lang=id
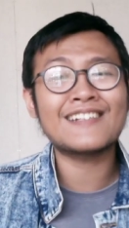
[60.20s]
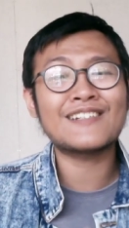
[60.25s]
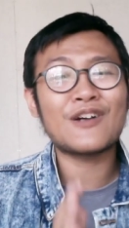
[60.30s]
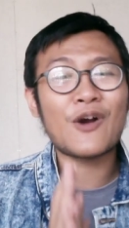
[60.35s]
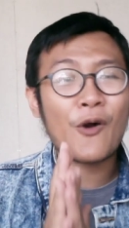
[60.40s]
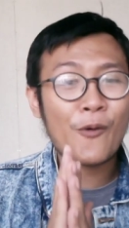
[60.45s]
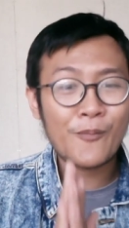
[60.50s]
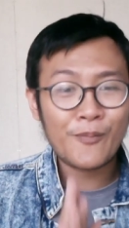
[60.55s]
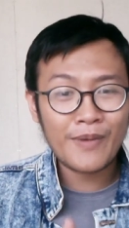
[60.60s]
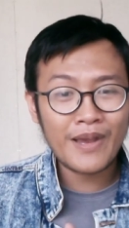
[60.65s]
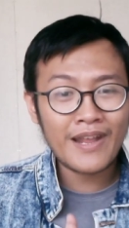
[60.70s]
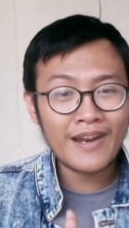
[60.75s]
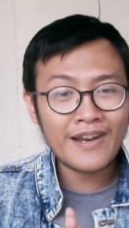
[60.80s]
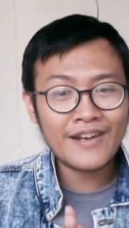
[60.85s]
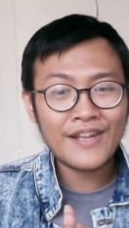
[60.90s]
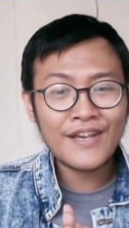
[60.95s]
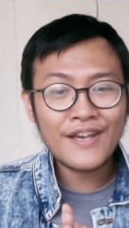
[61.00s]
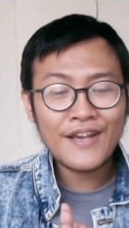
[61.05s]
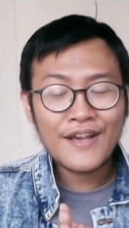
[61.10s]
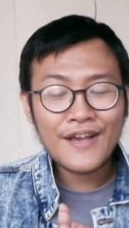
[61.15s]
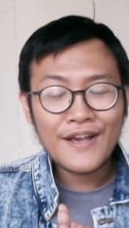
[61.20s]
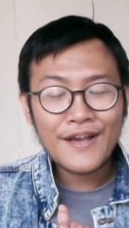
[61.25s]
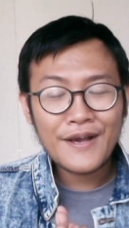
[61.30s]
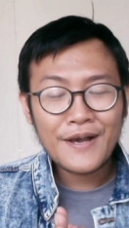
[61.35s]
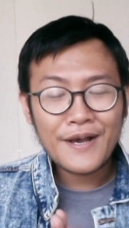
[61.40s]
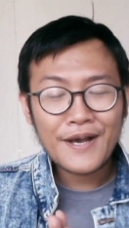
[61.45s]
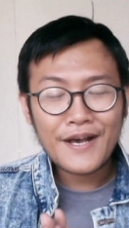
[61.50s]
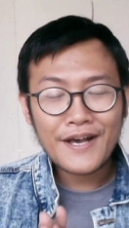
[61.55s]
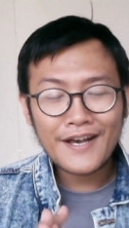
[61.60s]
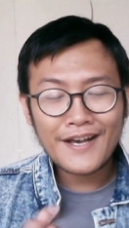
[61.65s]
komen
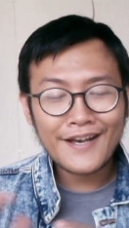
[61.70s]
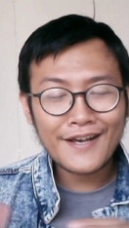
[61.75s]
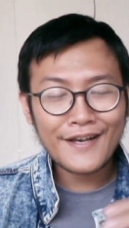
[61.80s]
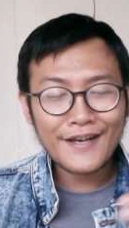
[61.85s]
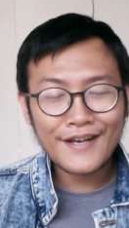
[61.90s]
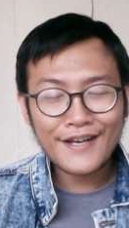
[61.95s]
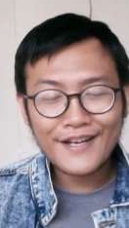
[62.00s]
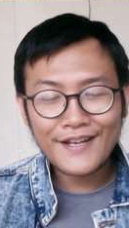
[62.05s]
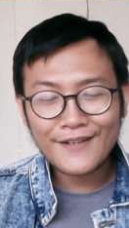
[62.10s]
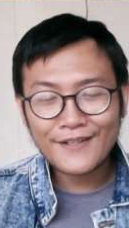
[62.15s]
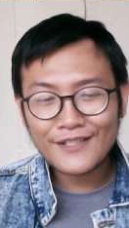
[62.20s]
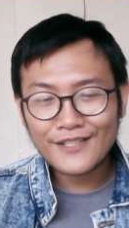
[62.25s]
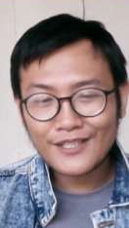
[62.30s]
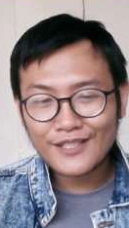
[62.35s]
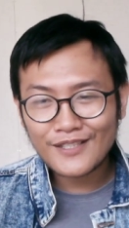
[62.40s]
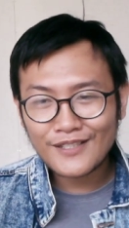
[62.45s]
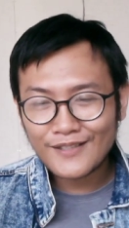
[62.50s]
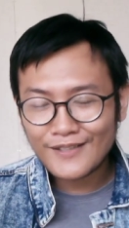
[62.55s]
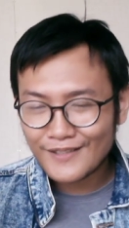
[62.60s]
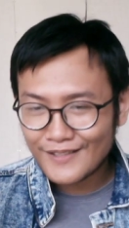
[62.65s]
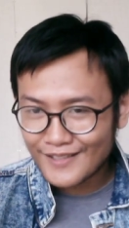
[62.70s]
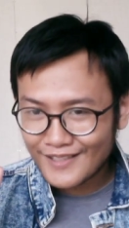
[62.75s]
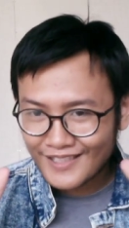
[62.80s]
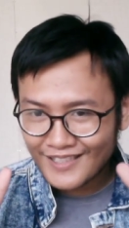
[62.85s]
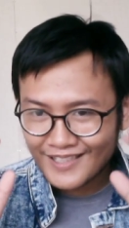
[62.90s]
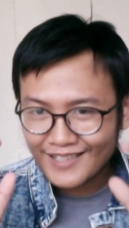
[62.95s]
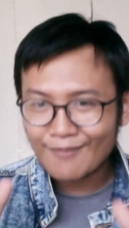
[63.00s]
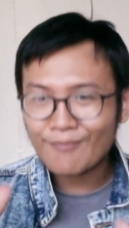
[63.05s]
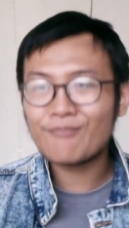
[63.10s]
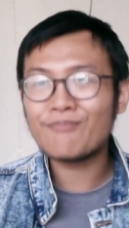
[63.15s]
uh,
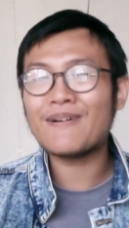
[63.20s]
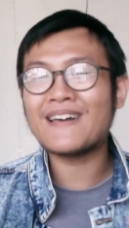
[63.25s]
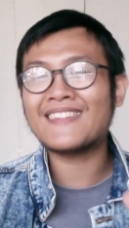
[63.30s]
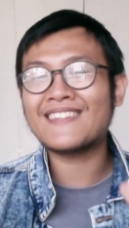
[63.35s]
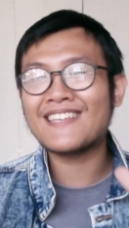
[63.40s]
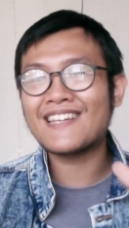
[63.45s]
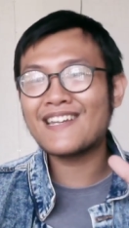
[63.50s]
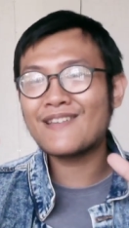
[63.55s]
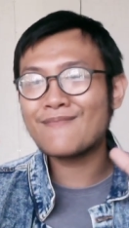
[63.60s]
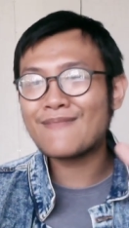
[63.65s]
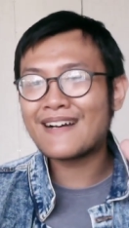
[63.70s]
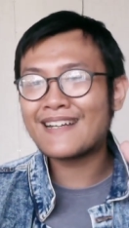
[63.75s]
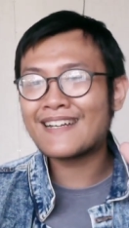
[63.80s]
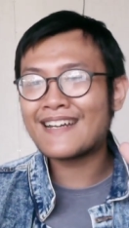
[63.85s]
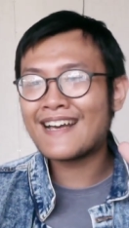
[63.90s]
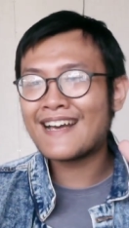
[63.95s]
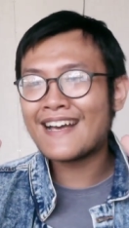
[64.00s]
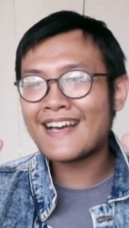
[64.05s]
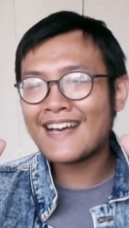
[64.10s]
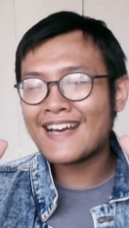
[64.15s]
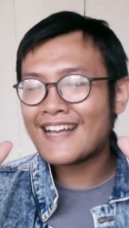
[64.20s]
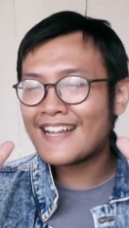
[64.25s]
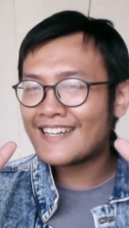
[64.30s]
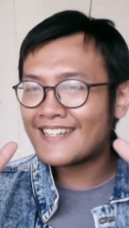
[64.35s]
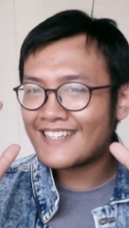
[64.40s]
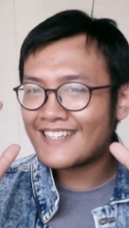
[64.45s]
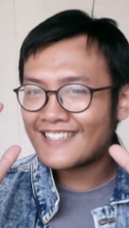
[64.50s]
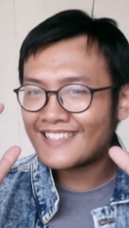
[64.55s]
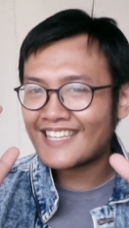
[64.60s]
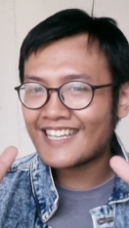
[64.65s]
tempatnya di mana
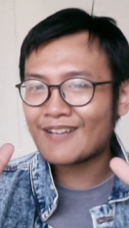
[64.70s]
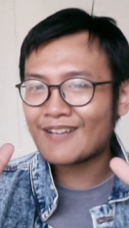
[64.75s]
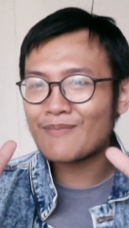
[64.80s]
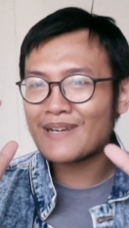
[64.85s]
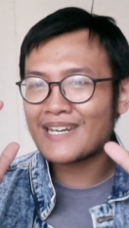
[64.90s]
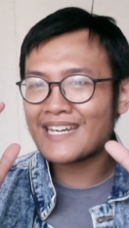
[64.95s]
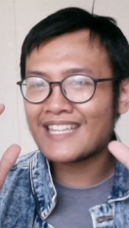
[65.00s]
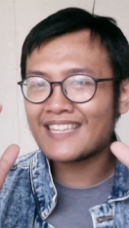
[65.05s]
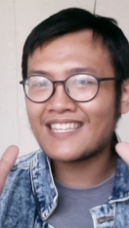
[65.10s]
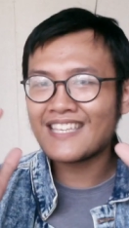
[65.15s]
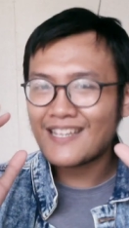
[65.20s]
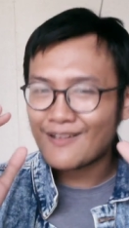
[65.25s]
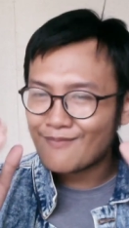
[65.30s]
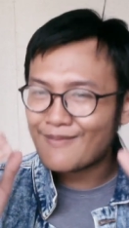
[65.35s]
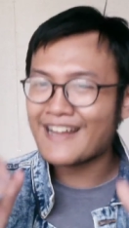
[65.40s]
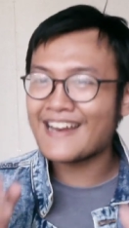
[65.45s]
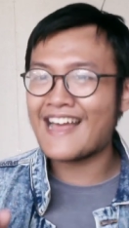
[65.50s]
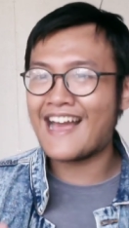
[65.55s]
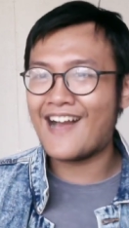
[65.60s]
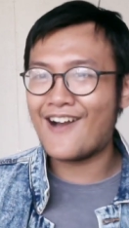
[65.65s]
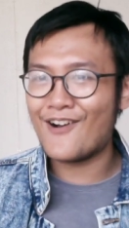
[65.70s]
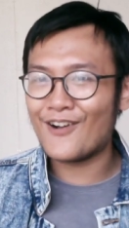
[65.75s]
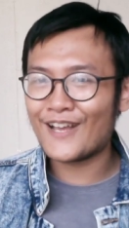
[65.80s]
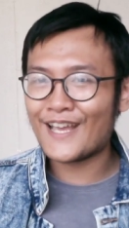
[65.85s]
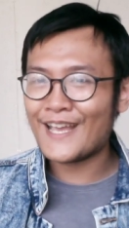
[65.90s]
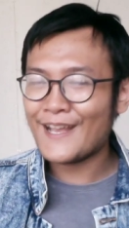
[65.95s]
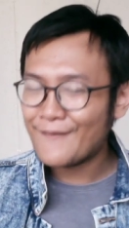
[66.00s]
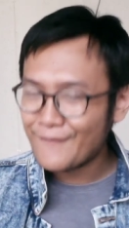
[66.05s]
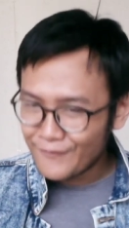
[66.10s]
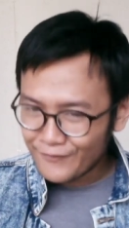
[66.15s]
detik menitnya di mana oke
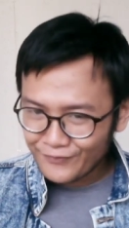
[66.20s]
okay?